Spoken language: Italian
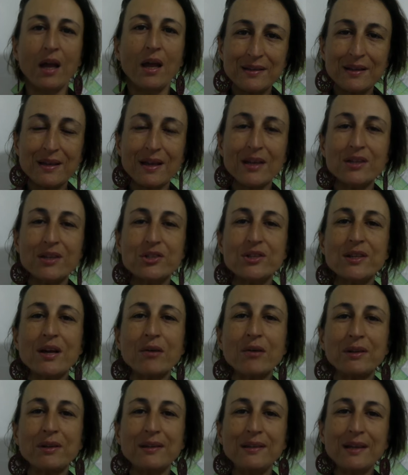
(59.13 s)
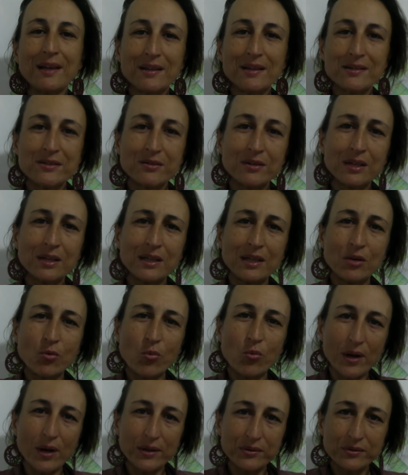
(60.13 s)
e ci dà un'indicazione di
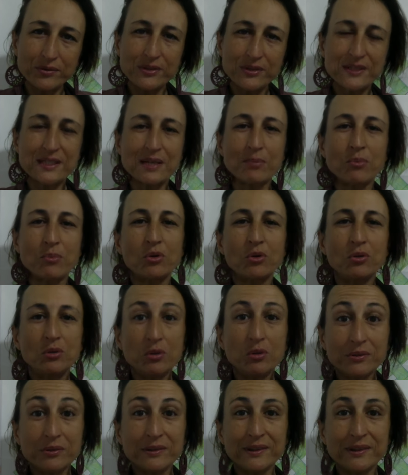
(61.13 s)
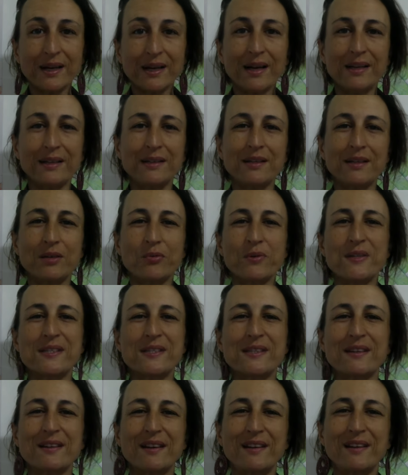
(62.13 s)
quanto siamo lontani da
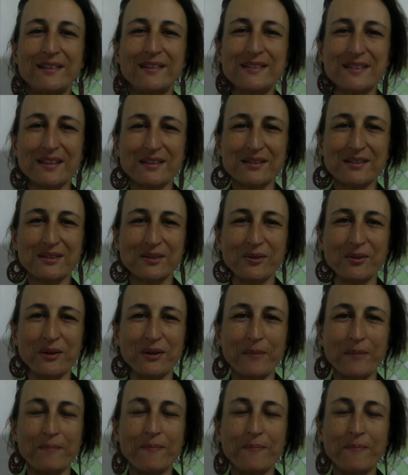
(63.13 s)
questa realizzazione.